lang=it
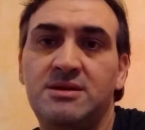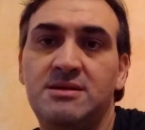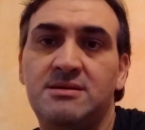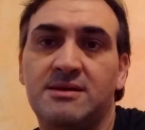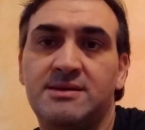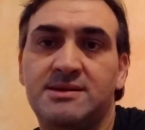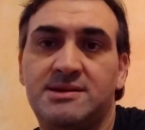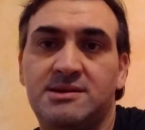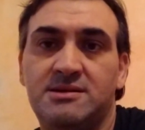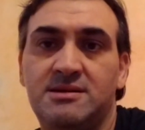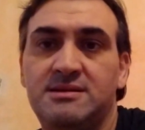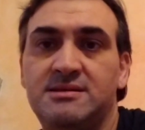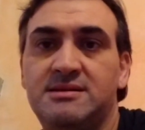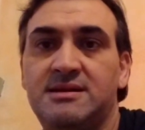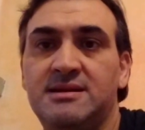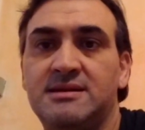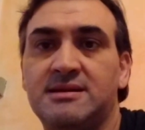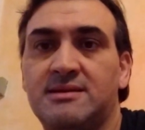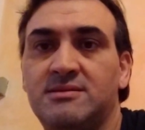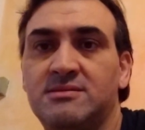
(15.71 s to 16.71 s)
Qui non è questione di
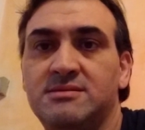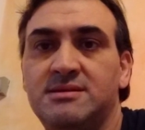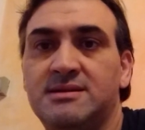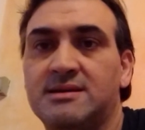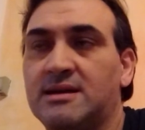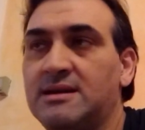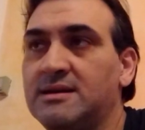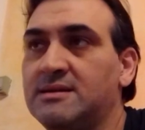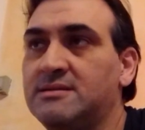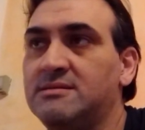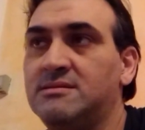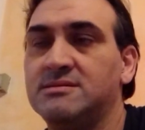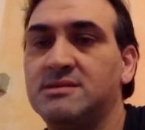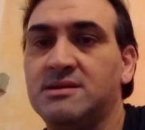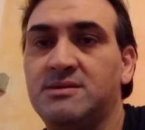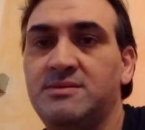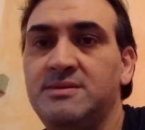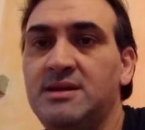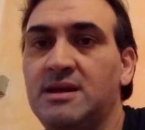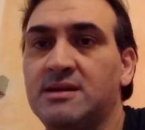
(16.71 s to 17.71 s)
dire e non dire le
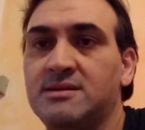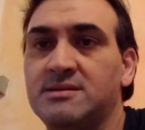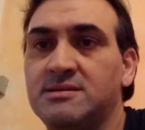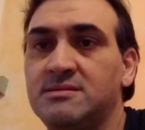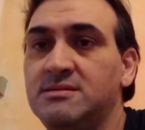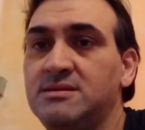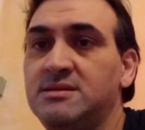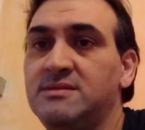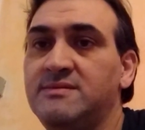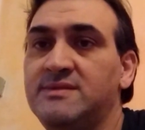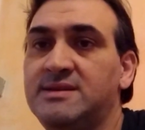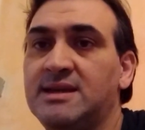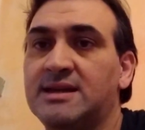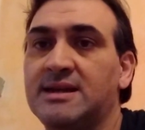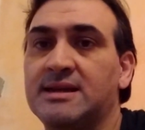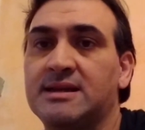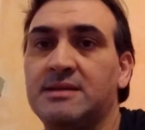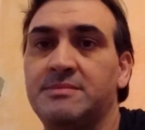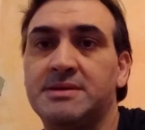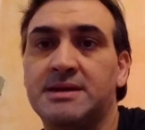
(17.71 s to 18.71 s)
cose, qui è questione di
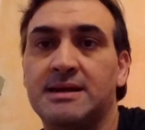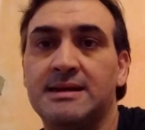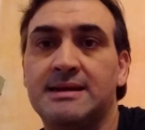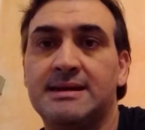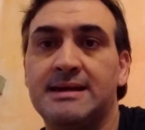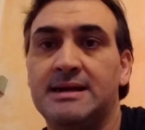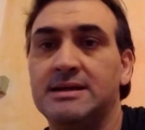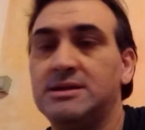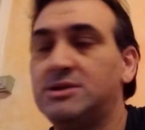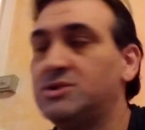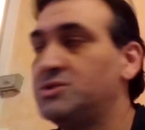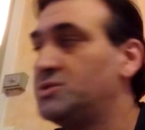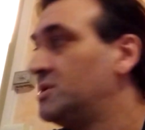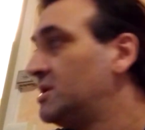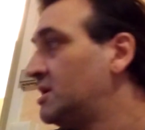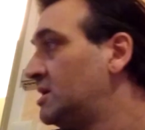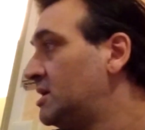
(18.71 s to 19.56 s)
vedere e capire il calcio.